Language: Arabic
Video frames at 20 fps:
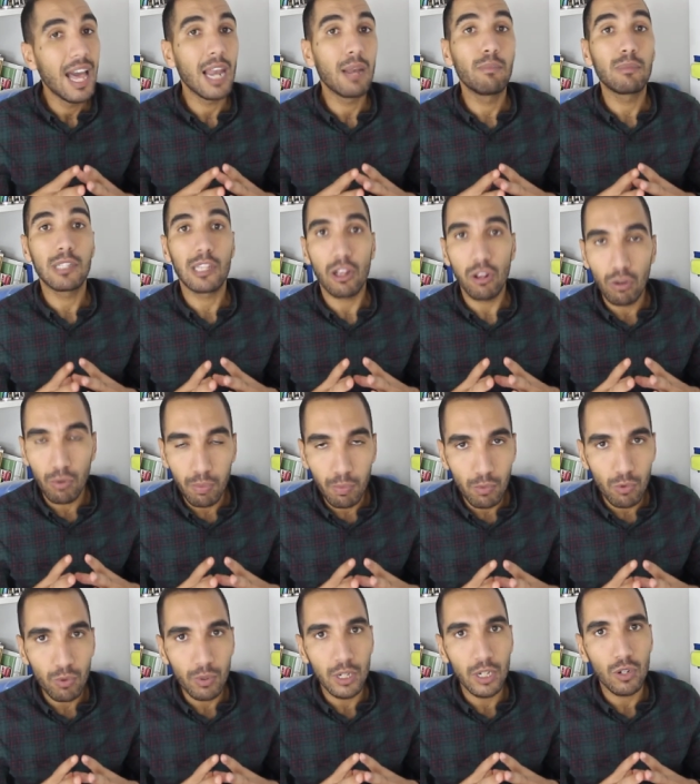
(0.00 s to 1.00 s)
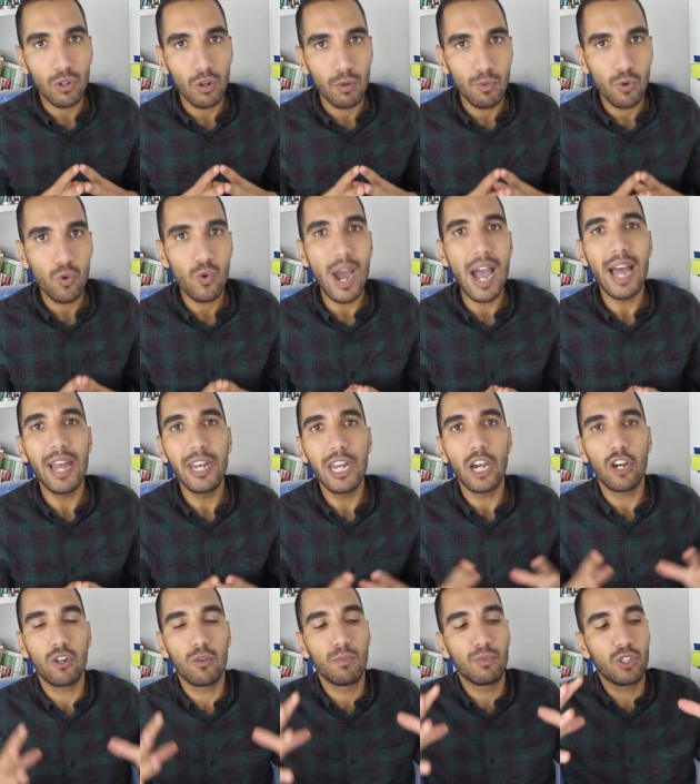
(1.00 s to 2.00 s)
المطلوب منكم هو
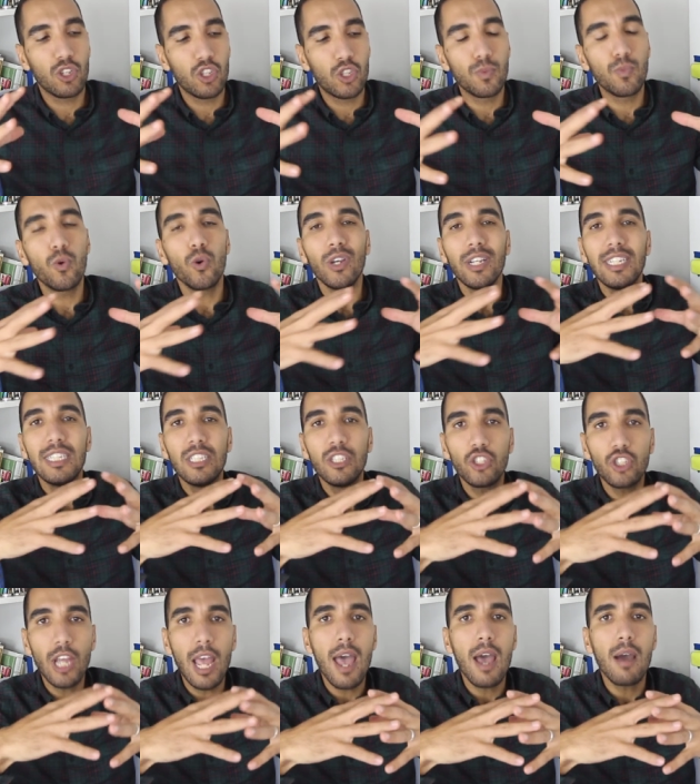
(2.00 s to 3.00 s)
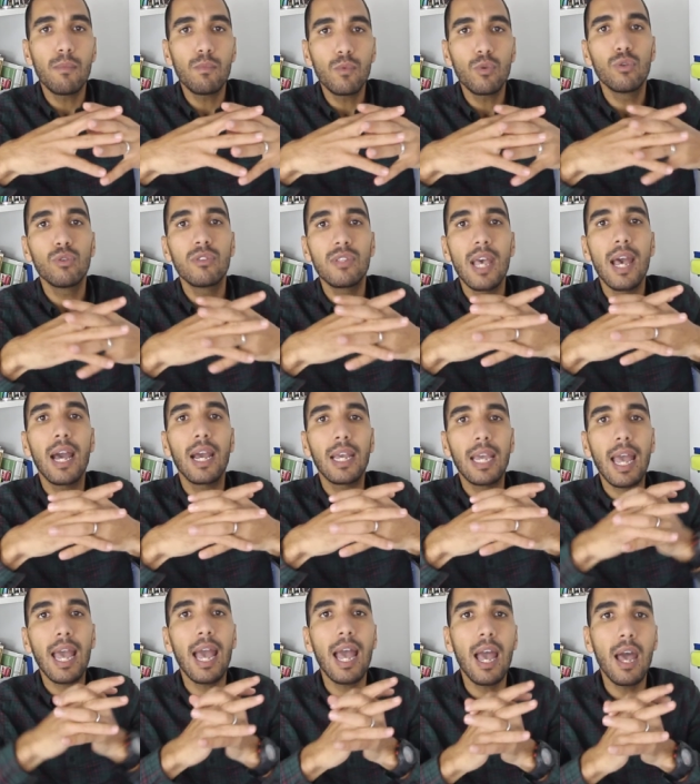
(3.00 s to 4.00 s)
انكم تكتبوا انشاء
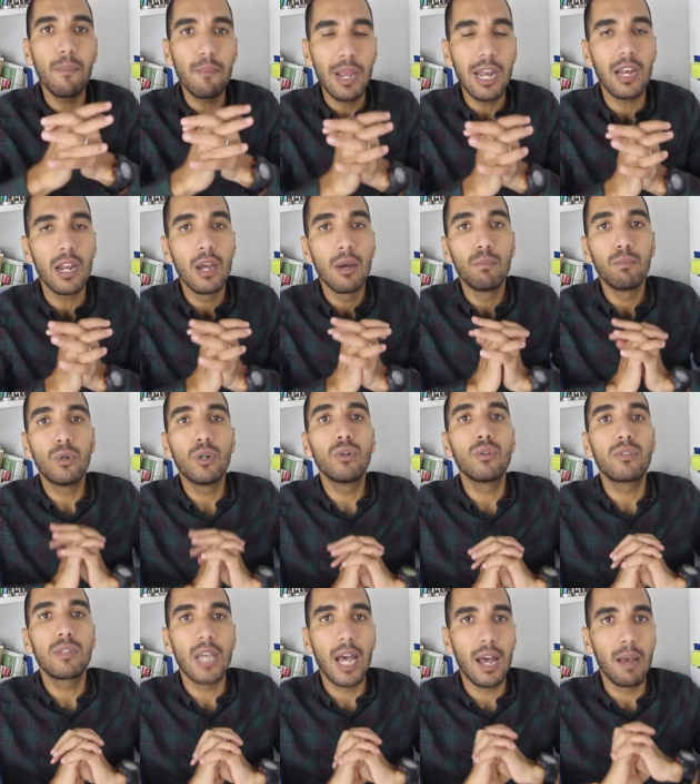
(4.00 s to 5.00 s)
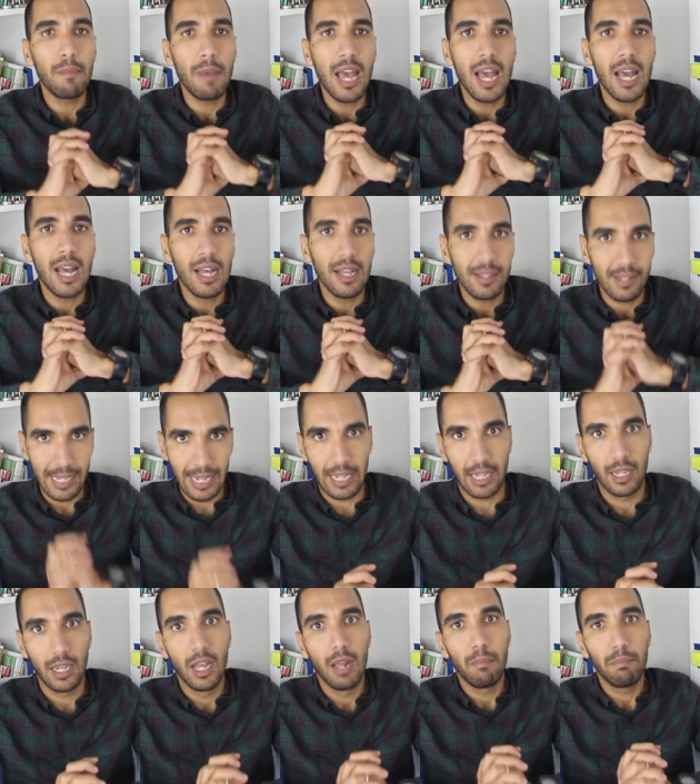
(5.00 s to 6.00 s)
متكامل
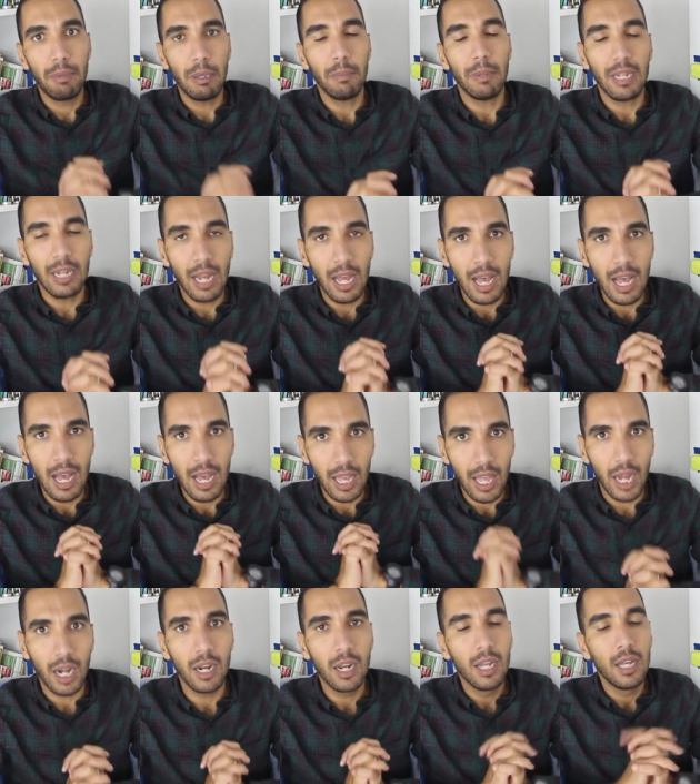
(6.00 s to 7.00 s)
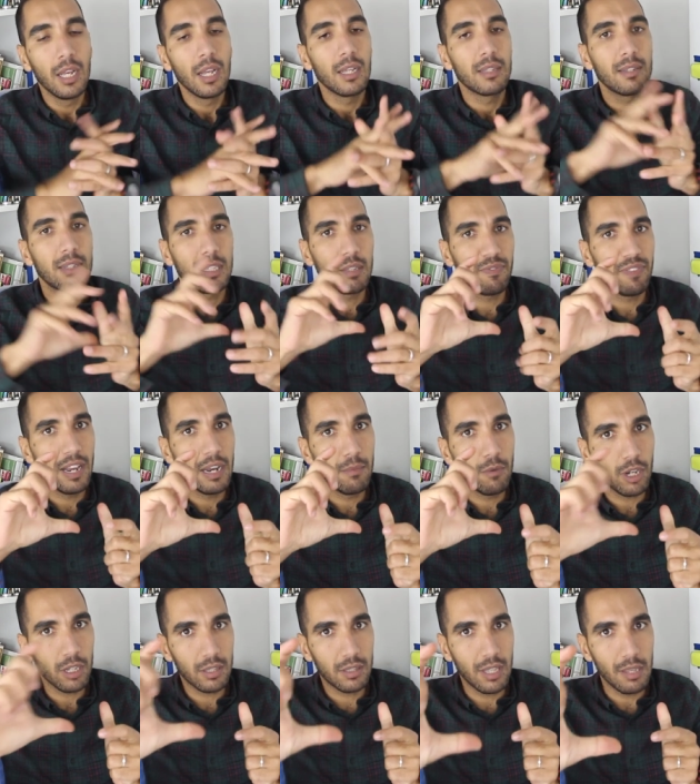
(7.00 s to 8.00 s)
متماسك بمعنى اخر السفينه
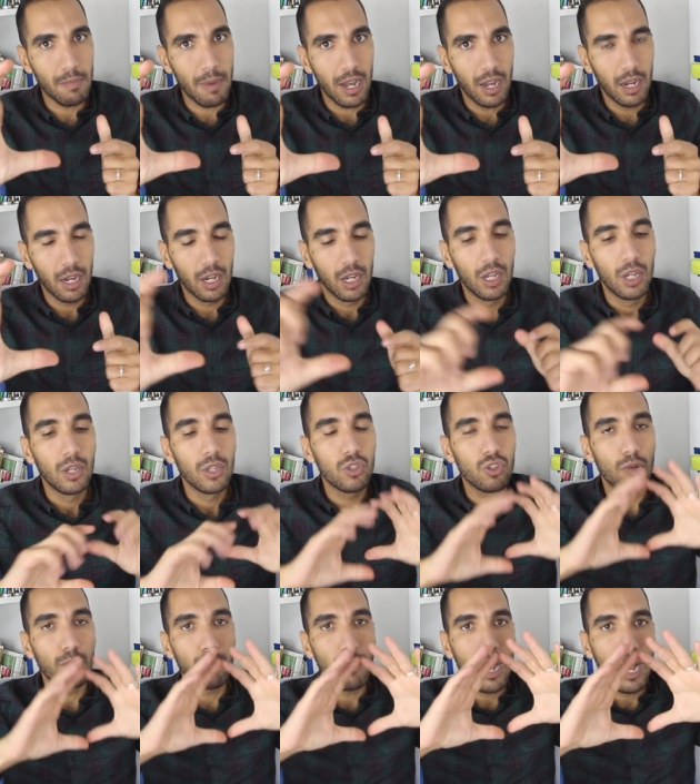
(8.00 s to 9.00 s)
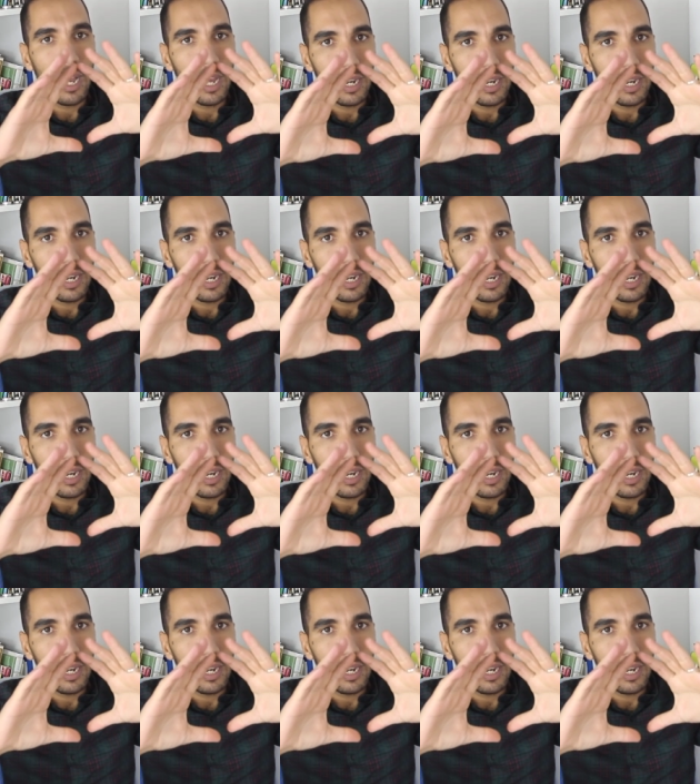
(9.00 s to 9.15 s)
المقدمه ثم